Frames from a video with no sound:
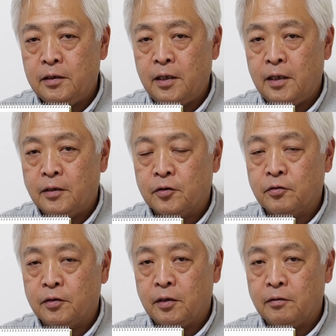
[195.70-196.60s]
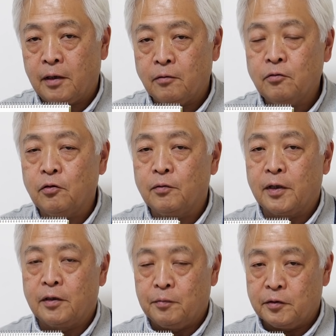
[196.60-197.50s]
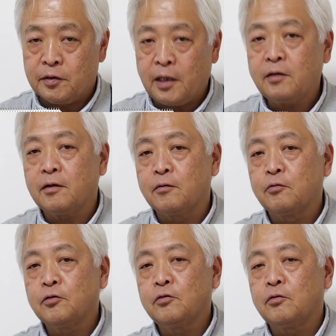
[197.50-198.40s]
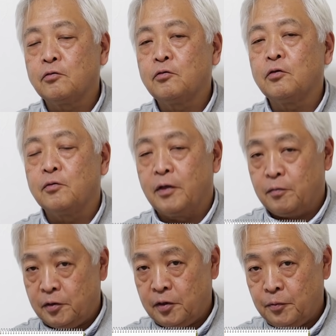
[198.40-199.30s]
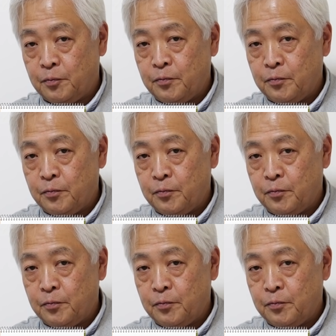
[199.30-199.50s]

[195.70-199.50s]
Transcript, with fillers: で作っているだろうと言われています。かつては60ドルと言われました。